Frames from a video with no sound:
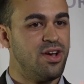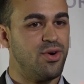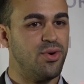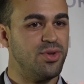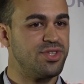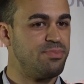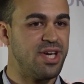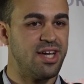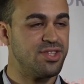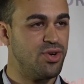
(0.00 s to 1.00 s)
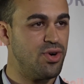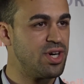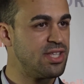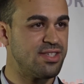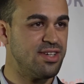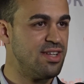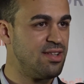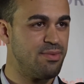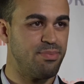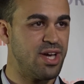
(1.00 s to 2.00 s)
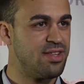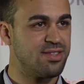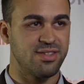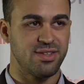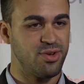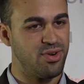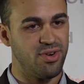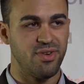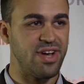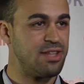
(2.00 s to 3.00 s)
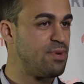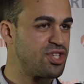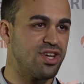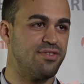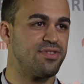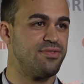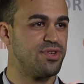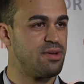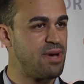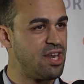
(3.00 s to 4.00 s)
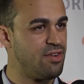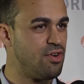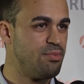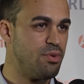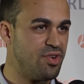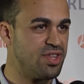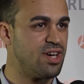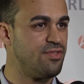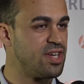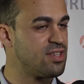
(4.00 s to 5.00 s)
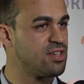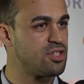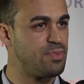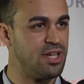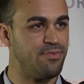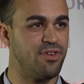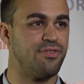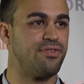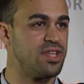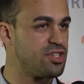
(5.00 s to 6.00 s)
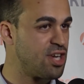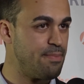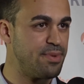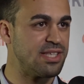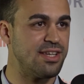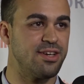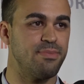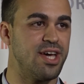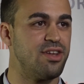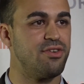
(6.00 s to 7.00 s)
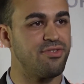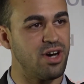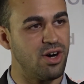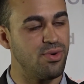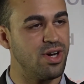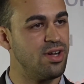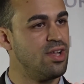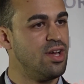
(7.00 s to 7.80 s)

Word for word: Und wir haben noch hohe Ziele, wir haben noch Weltmeisterschaften von den Männern, wo wir wollen, auch wichtige Spiele pfeifen in der Champions League, Männer, Frauen